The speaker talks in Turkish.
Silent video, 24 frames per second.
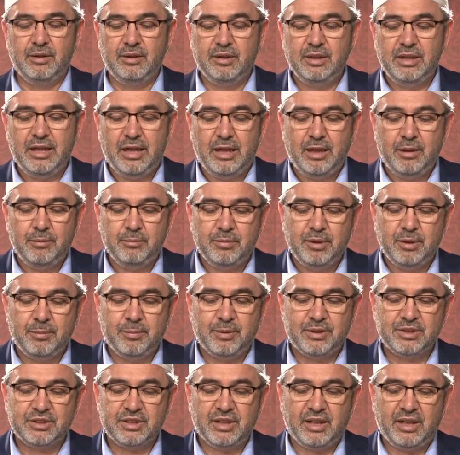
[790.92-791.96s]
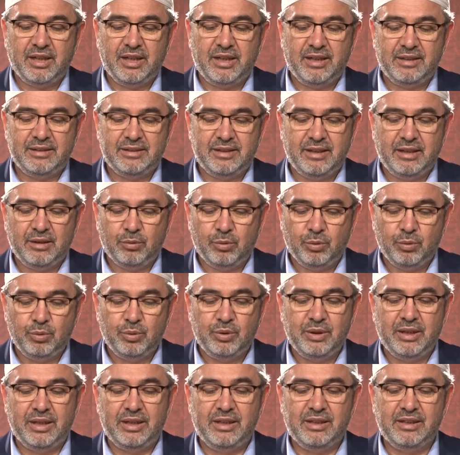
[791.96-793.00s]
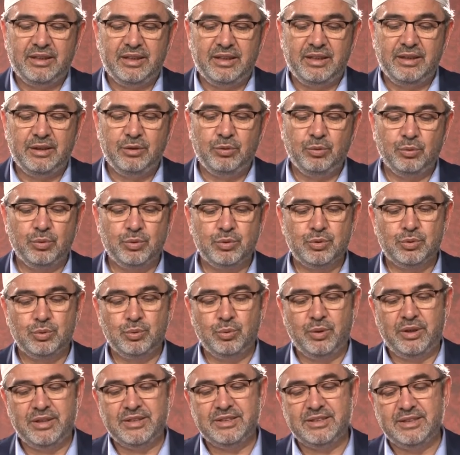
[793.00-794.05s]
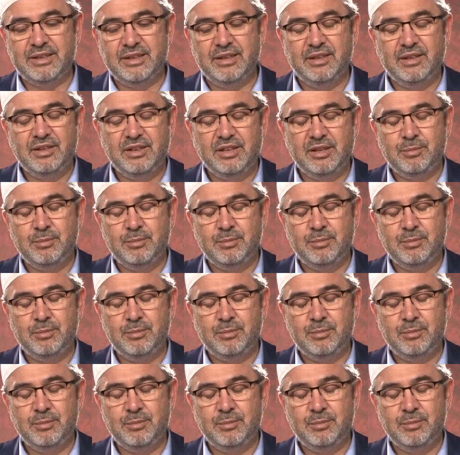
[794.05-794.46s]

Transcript: Yine bir başka ayette konuyla ilgili Yunus suresi